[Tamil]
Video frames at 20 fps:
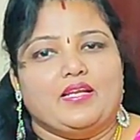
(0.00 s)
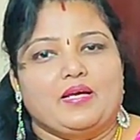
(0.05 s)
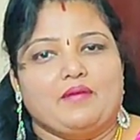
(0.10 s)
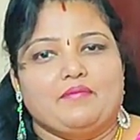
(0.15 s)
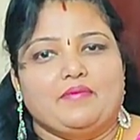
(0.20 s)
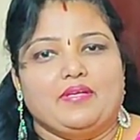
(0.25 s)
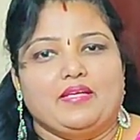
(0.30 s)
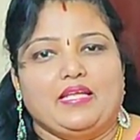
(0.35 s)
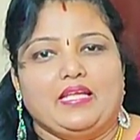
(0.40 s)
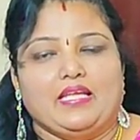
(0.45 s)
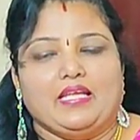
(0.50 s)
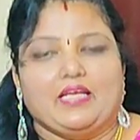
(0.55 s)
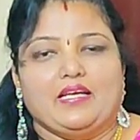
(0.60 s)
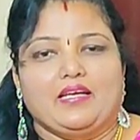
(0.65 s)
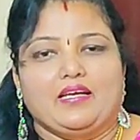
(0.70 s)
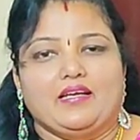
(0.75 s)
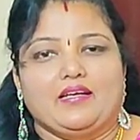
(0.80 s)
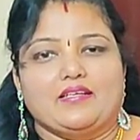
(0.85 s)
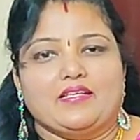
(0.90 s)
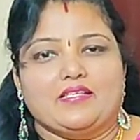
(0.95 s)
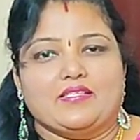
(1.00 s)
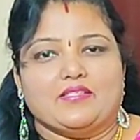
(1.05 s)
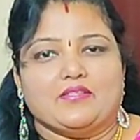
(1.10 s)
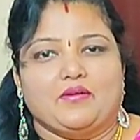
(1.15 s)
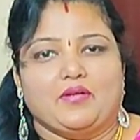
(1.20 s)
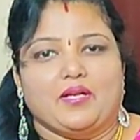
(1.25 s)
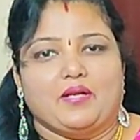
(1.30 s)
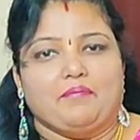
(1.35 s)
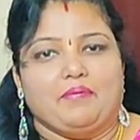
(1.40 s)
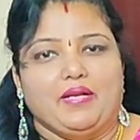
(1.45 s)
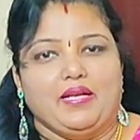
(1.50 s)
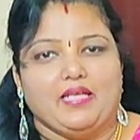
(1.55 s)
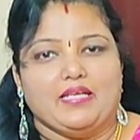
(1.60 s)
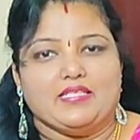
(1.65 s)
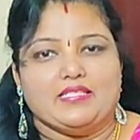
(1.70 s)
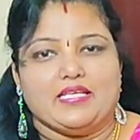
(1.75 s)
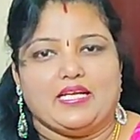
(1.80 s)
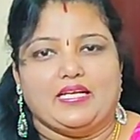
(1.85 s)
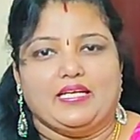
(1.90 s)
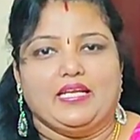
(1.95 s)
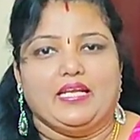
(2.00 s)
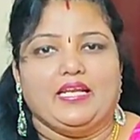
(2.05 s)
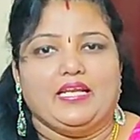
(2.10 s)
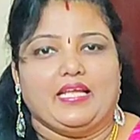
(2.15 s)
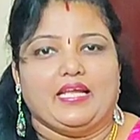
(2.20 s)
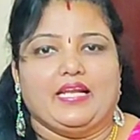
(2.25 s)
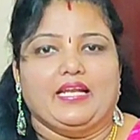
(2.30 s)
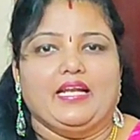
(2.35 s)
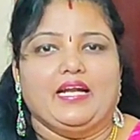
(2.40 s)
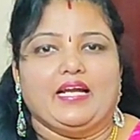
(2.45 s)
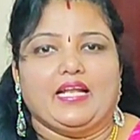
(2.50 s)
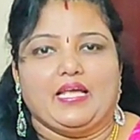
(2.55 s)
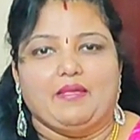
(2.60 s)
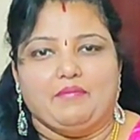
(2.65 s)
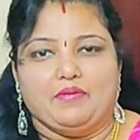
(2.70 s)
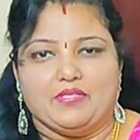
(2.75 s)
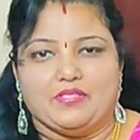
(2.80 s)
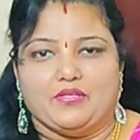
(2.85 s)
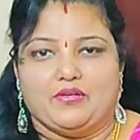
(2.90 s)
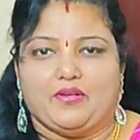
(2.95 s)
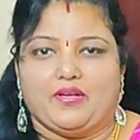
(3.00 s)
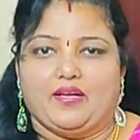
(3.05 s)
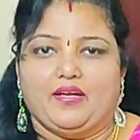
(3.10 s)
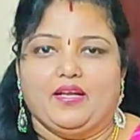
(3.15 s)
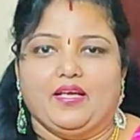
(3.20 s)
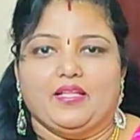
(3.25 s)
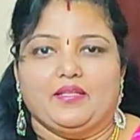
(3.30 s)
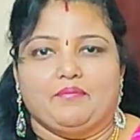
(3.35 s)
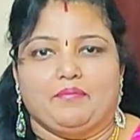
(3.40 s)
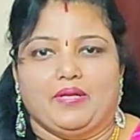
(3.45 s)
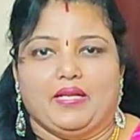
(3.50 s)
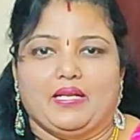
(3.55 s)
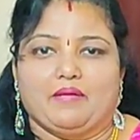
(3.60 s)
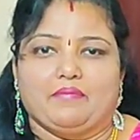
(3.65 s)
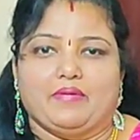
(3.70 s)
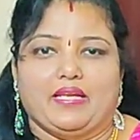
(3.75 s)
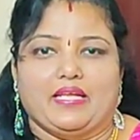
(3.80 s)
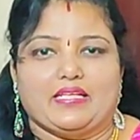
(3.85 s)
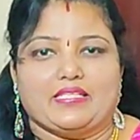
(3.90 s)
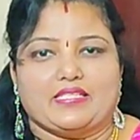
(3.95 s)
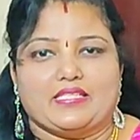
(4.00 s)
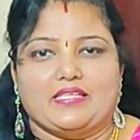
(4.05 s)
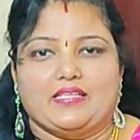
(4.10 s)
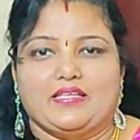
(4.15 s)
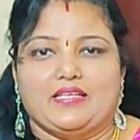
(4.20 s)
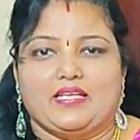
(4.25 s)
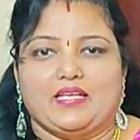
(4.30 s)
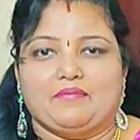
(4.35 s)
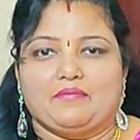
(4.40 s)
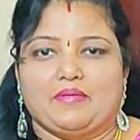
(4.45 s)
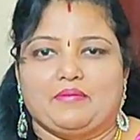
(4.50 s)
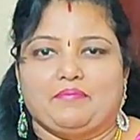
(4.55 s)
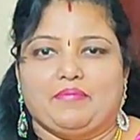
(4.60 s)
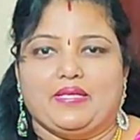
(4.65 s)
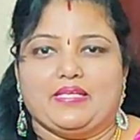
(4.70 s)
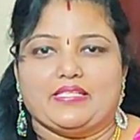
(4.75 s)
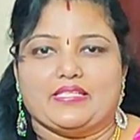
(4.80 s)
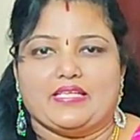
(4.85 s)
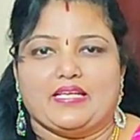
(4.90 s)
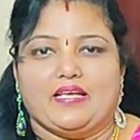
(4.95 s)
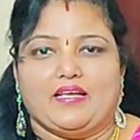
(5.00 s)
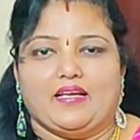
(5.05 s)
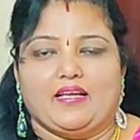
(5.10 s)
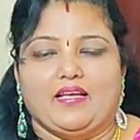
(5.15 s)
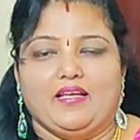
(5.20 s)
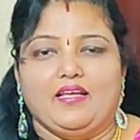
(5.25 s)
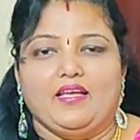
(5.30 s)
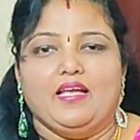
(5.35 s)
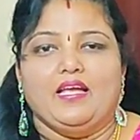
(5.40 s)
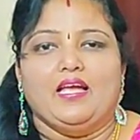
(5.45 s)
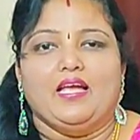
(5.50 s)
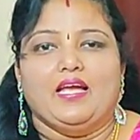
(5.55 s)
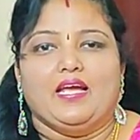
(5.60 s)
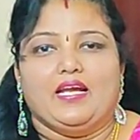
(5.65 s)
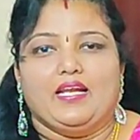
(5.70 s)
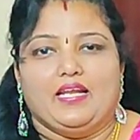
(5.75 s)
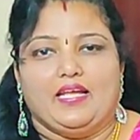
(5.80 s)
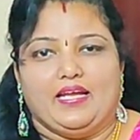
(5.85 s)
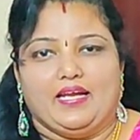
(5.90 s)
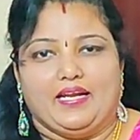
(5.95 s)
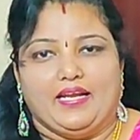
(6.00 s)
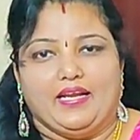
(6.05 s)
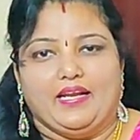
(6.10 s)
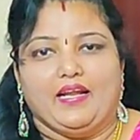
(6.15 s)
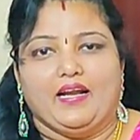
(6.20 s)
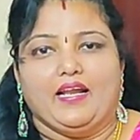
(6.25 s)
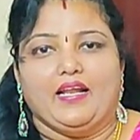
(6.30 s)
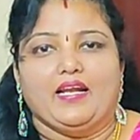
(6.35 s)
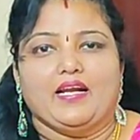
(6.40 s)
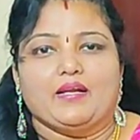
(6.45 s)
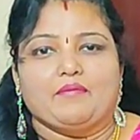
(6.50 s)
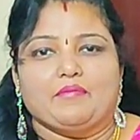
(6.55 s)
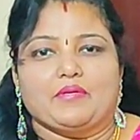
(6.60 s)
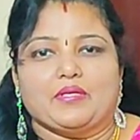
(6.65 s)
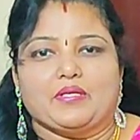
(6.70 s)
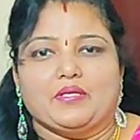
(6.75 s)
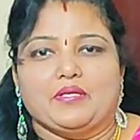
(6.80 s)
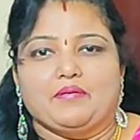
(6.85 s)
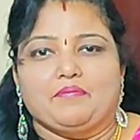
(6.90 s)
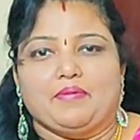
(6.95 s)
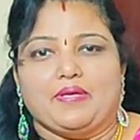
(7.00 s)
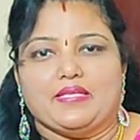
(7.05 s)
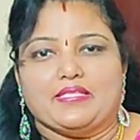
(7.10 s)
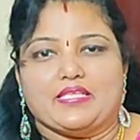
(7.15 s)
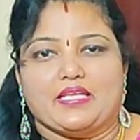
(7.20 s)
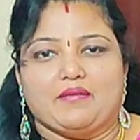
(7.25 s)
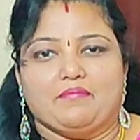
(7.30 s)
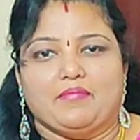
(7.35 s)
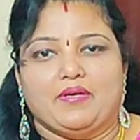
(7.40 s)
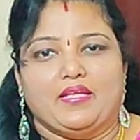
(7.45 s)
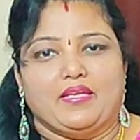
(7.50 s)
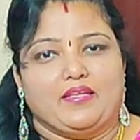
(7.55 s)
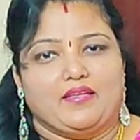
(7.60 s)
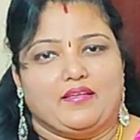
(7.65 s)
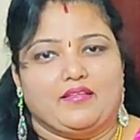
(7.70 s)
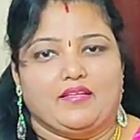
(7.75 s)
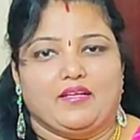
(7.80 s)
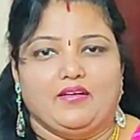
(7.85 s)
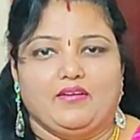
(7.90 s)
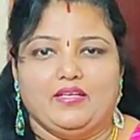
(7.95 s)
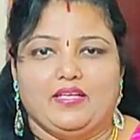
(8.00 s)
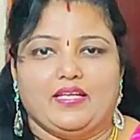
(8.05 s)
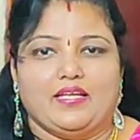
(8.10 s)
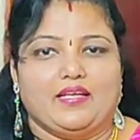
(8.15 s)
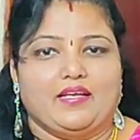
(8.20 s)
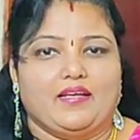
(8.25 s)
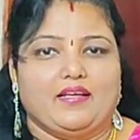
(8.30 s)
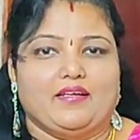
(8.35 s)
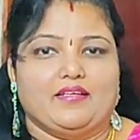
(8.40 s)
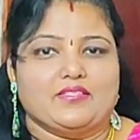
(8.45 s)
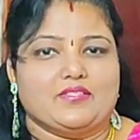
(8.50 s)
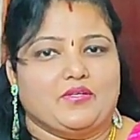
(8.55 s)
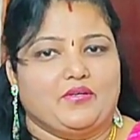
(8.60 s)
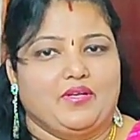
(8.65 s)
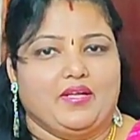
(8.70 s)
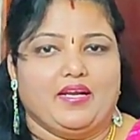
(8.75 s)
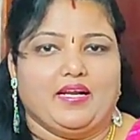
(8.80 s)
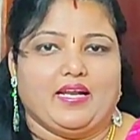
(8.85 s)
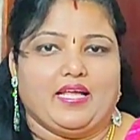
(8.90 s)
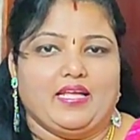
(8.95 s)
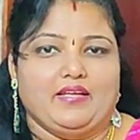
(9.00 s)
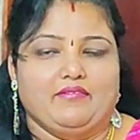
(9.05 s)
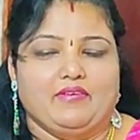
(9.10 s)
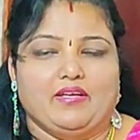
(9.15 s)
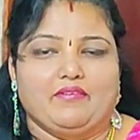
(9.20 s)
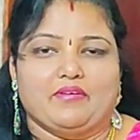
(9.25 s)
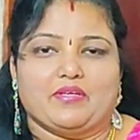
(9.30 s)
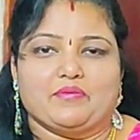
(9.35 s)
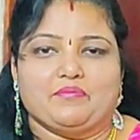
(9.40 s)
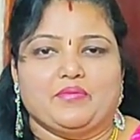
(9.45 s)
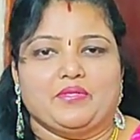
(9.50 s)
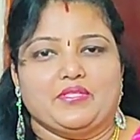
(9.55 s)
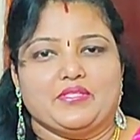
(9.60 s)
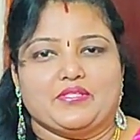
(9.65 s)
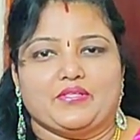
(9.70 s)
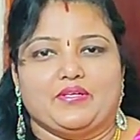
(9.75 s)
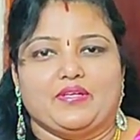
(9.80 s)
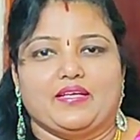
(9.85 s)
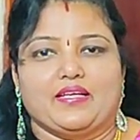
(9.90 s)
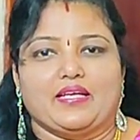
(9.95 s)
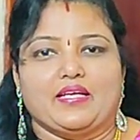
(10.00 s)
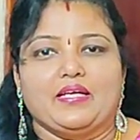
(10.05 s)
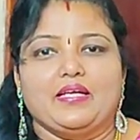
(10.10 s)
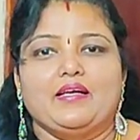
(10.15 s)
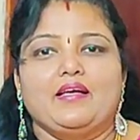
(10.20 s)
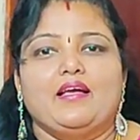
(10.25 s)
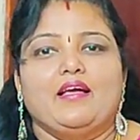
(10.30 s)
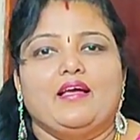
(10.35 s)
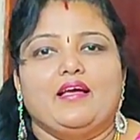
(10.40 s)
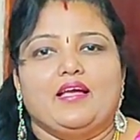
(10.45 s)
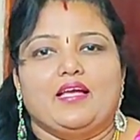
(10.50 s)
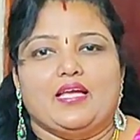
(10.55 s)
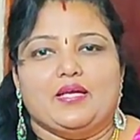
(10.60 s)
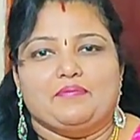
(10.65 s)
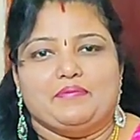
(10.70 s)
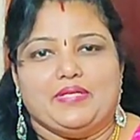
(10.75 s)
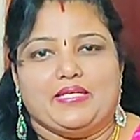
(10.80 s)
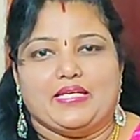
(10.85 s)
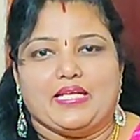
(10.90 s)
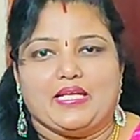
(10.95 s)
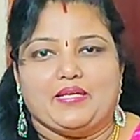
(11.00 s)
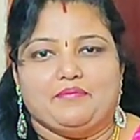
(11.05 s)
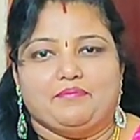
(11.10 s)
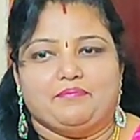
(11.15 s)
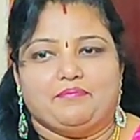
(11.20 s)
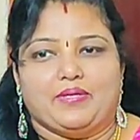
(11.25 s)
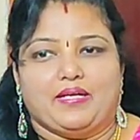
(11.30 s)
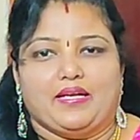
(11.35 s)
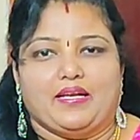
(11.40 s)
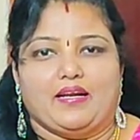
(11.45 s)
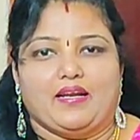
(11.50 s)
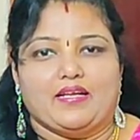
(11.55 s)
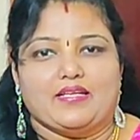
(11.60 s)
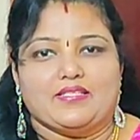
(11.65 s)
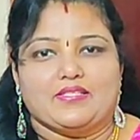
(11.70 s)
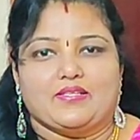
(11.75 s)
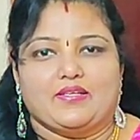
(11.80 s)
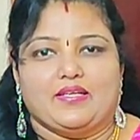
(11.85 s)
நம்ம நீங்கள் சொல்கிறப்படி நான் சண்டே நீங்கள் என்ன டைமிங் சொல்கிறீங்களோ அதுபடி நம்ம நெக்ஸ்ட்டு நம்ம பேசலாங்க இல்லை இட நாளையில் நமக்கு பேசுகிற மாதிரி இருந்தாலும் நீங்கள் சொல்லுங்கள் லைவில் வரும்போது சொல்லுங்கள் எப்படி டைம் பண்ணலான்னு